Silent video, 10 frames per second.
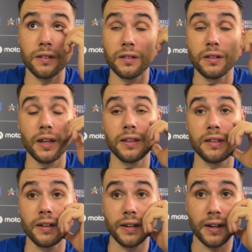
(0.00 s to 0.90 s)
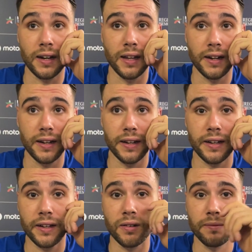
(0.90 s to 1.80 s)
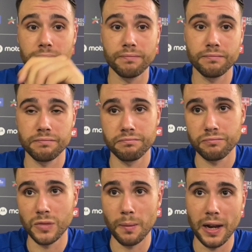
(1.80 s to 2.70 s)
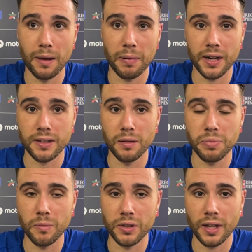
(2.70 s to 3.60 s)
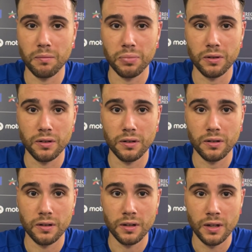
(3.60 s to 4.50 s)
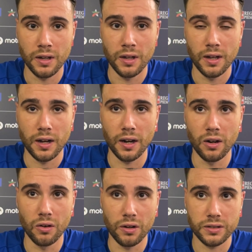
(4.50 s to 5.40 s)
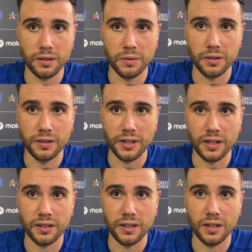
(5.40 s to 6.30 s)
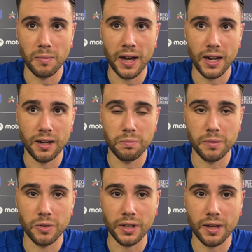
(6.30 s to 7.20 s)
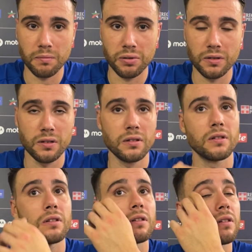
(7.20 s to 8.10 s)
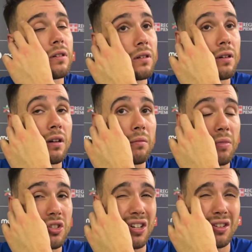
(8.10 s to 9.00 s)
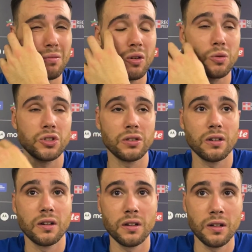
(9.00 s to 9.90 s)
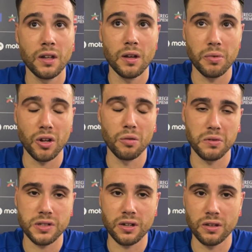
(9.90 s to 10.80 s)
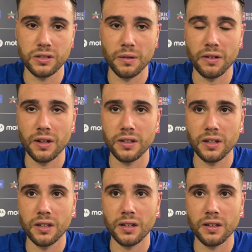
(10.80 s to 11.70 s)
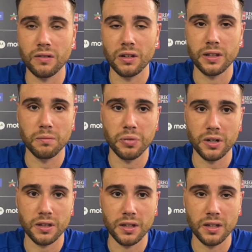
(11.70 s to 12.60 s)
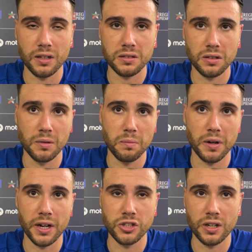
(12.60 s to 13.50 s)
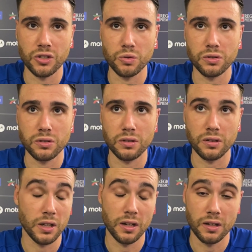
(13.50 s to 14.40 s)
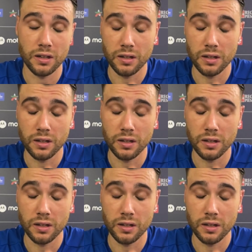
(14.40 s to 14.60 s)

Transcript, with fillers: niente, a regalare un, una bella parte del primo tempo a loro, siamo entrati male il primo tempo, abbiamo giocato maluccio, però dopo il secondo siamo arrivati tante volte in porta e secondo me il pareggio era giusto. Il,